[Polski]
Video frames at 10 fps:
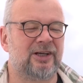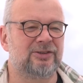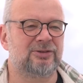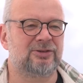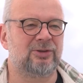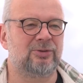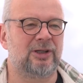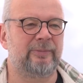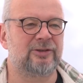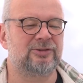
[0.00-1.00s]
teraz od kilku
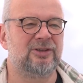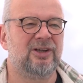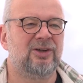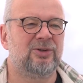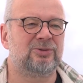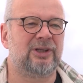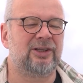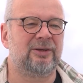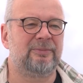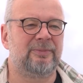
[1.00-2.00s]
lat bardzo
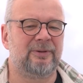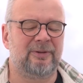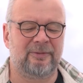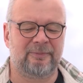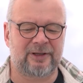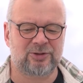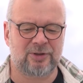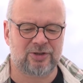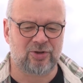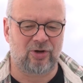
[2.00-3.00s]
udanie y,
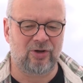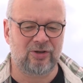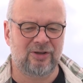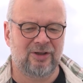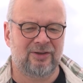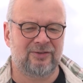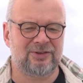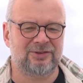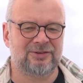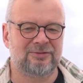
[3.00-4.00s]
pracuje solo,
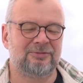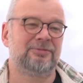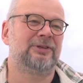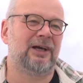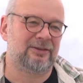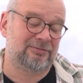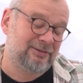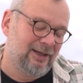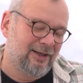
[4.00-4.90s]
więc no, ja, ich,